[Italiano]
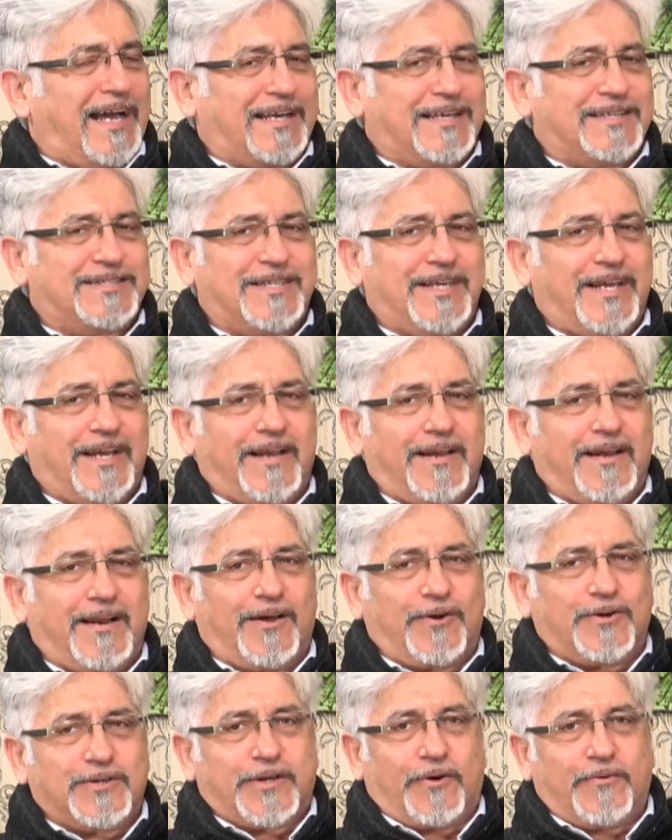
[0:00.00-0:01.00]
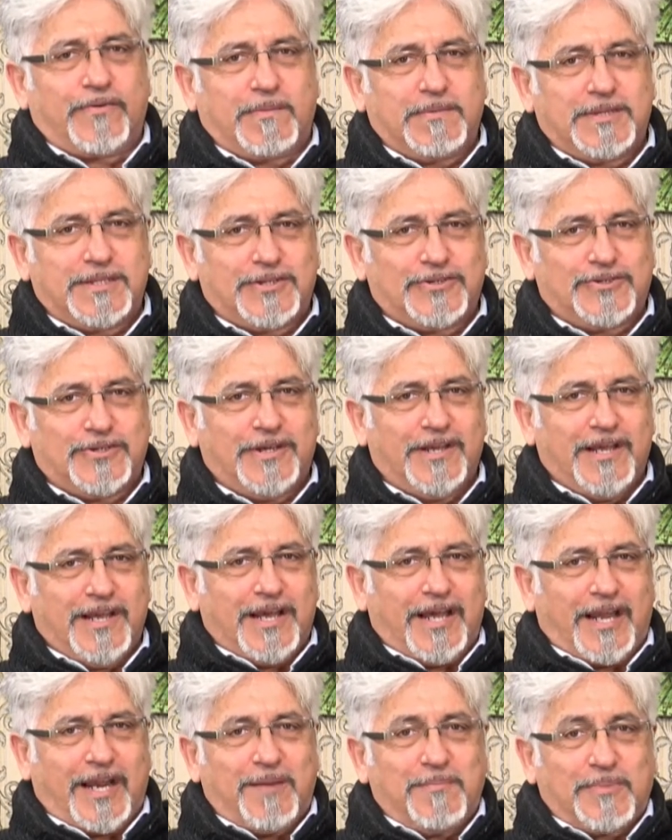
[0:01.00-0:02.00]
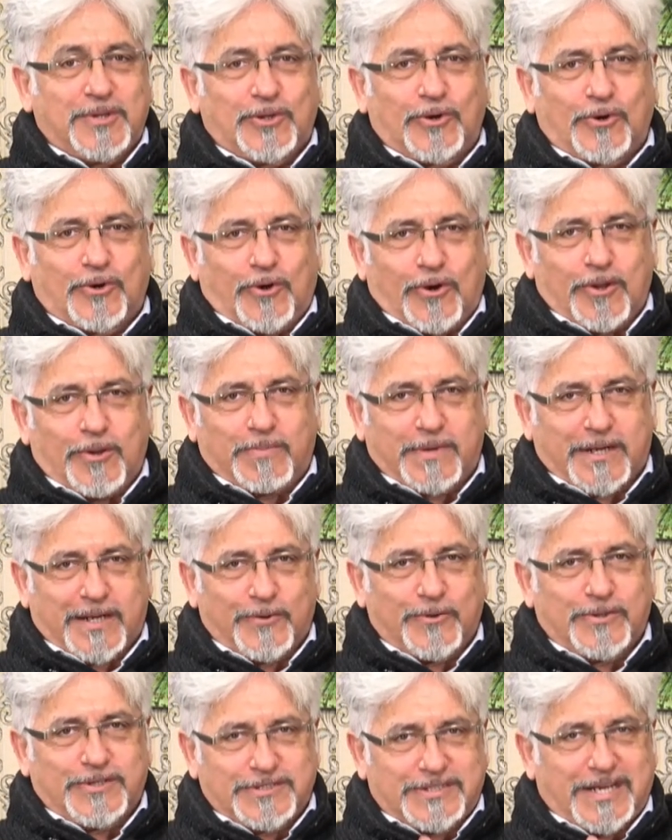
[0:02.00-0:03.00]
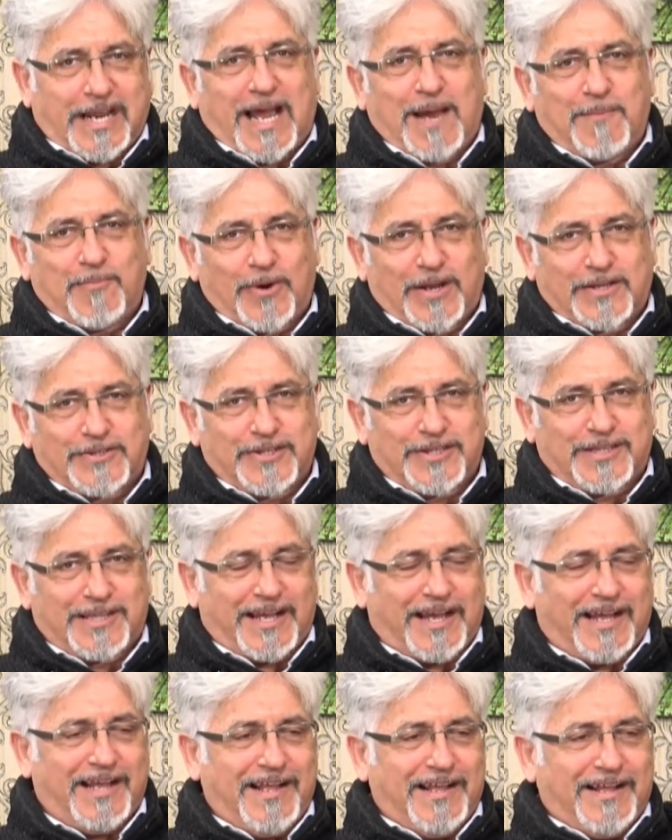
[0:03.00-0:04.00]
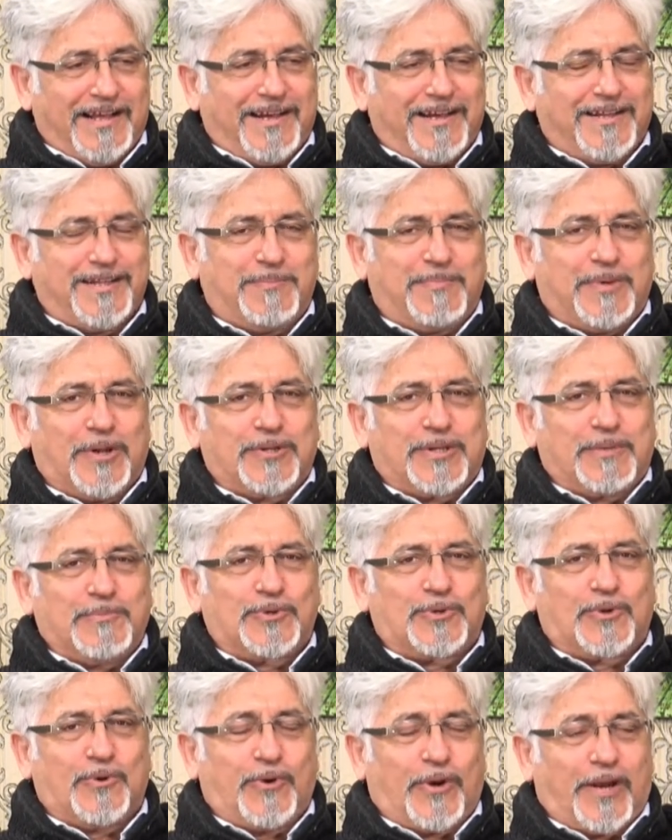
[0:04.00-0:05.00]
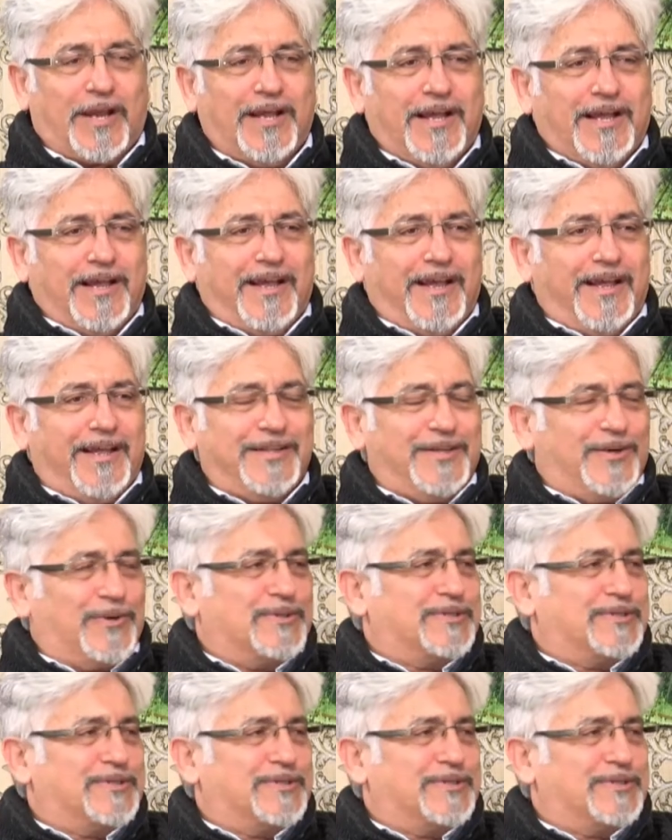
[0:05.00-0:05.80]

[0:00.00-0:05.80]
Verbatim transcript: anche se la cosa ovviamente ci riempie di orgoglio perché noi siamo la città dei piloti motori e di